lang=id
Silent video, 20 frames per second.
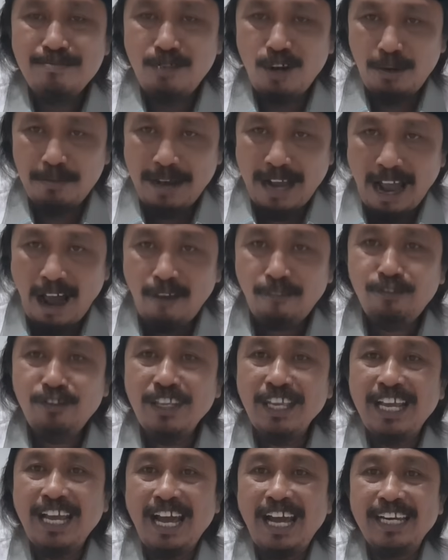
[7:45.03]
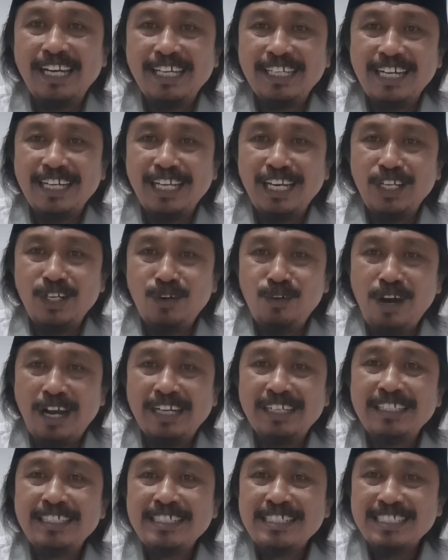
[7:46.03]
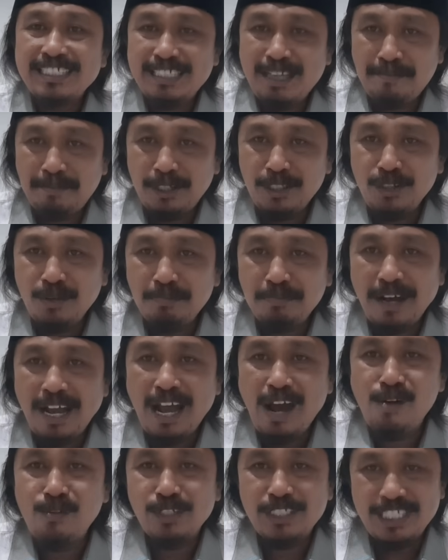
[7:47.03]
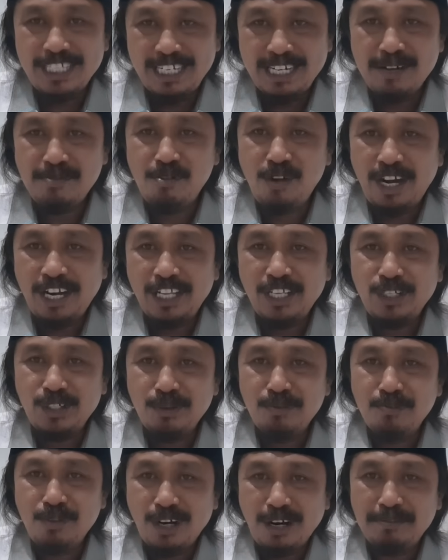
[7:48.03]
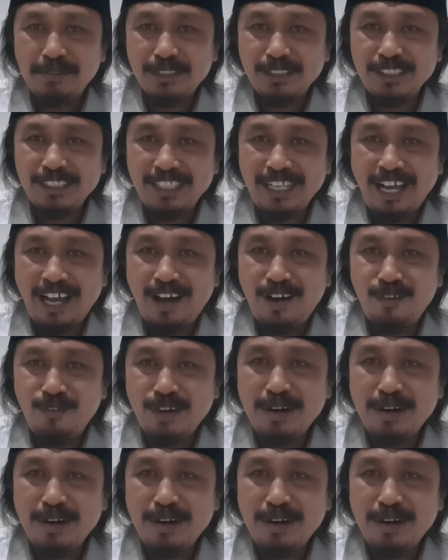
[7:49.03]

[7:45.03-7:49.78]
Mohon maaf jika ada kekeliruan. Sampai jumpa. Wassalamualaikum warahmatullahi